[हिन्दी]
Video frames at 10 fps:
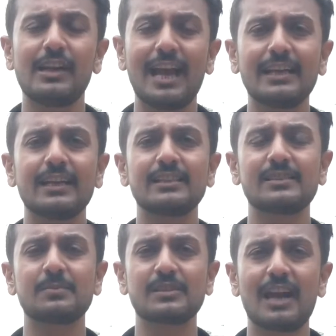को लाइक करें
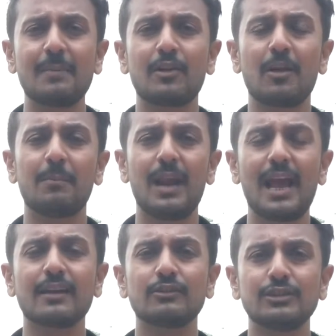सब्सक्राइब करें और बेल
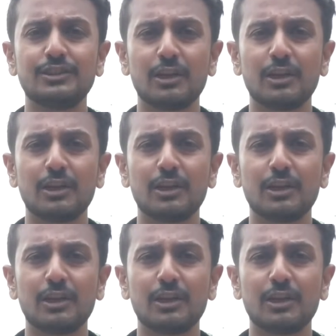आइकन को